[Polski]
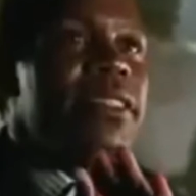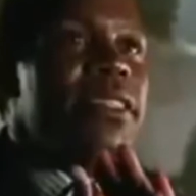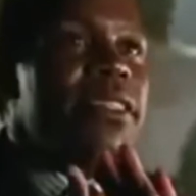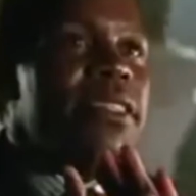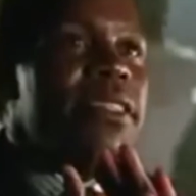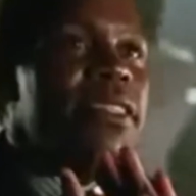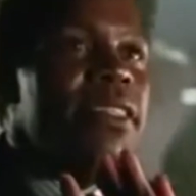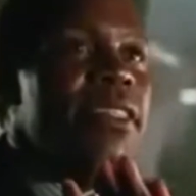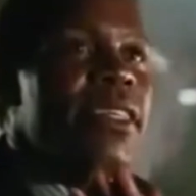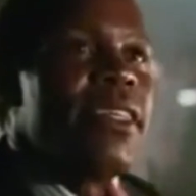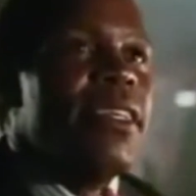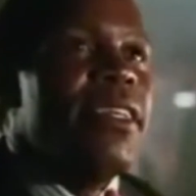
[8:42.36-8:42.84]

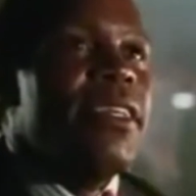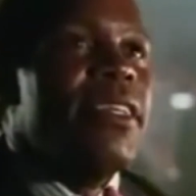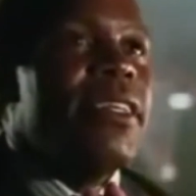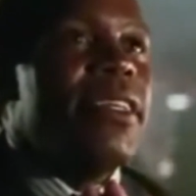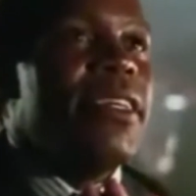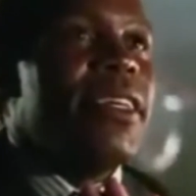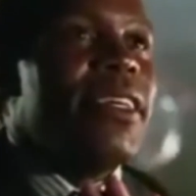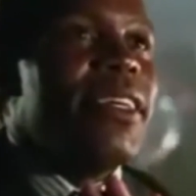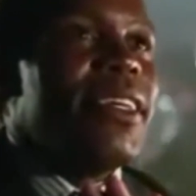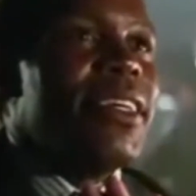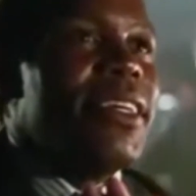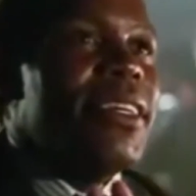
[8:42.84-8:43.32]
przez ojca
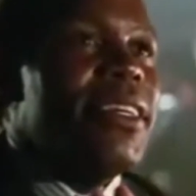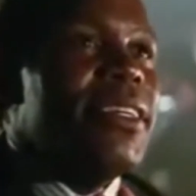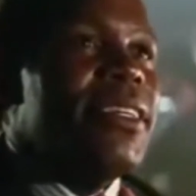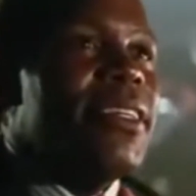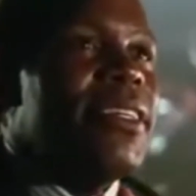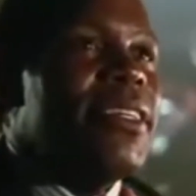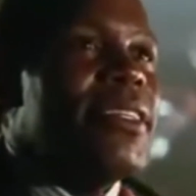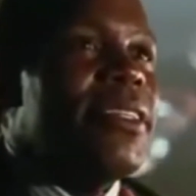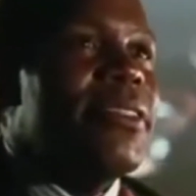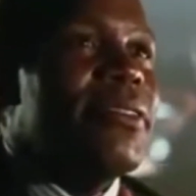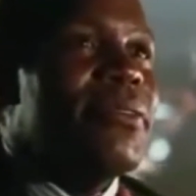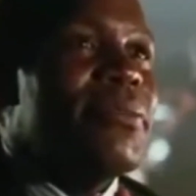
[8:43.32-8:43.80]
zostaje
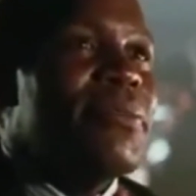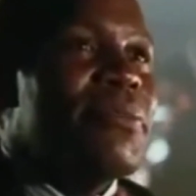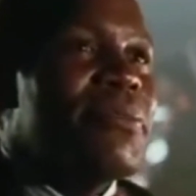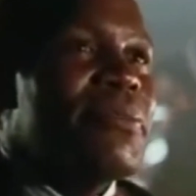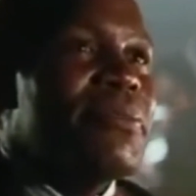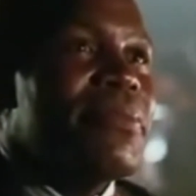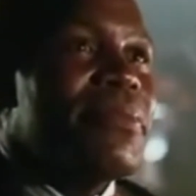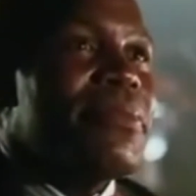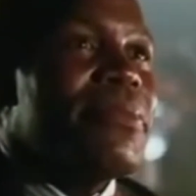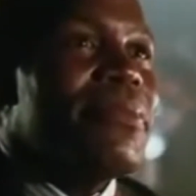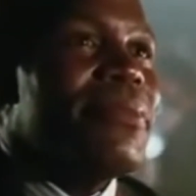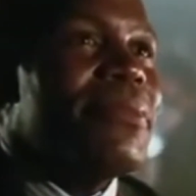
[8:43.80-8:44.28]
żoną,
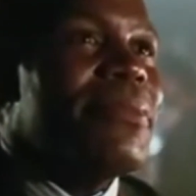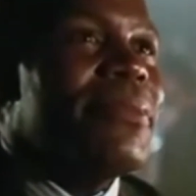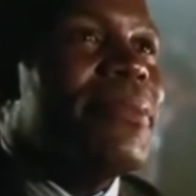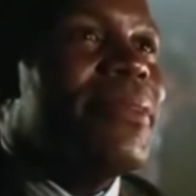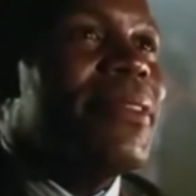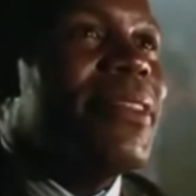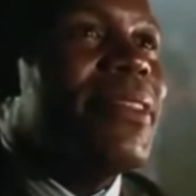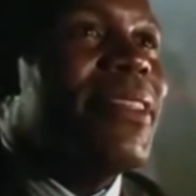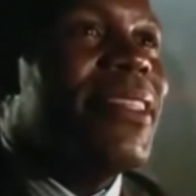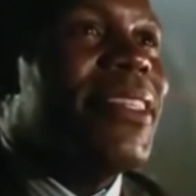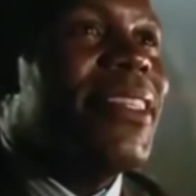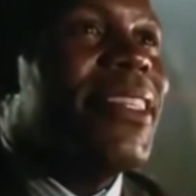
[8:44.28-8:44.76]
a
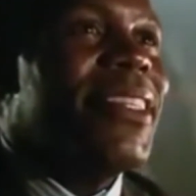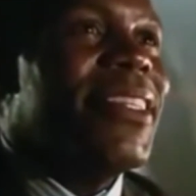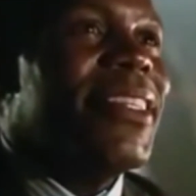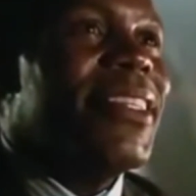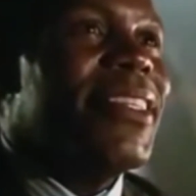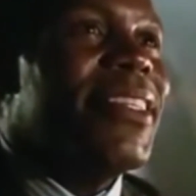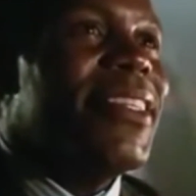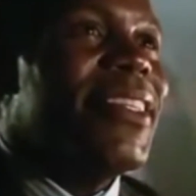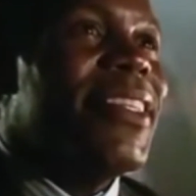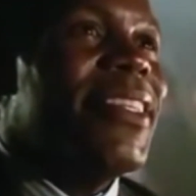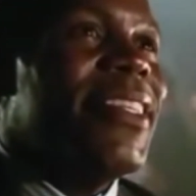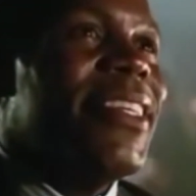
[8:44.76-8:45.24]
raczej
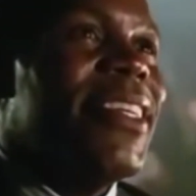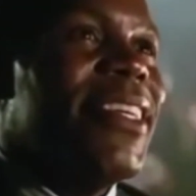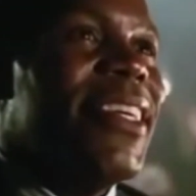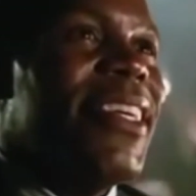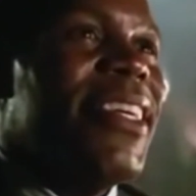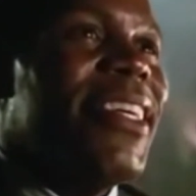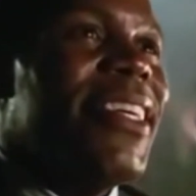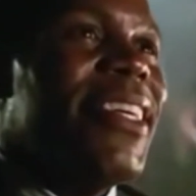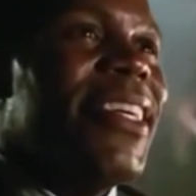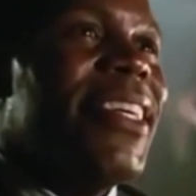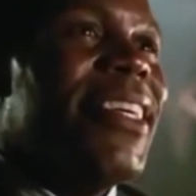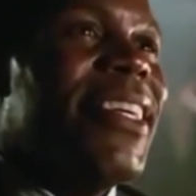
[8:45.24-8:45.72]
niewolnicą
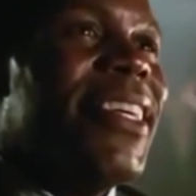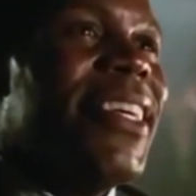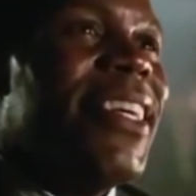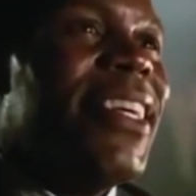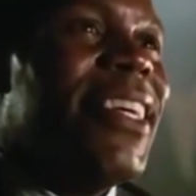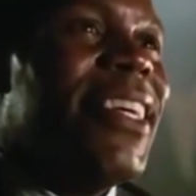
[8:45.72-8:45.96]
kolejnego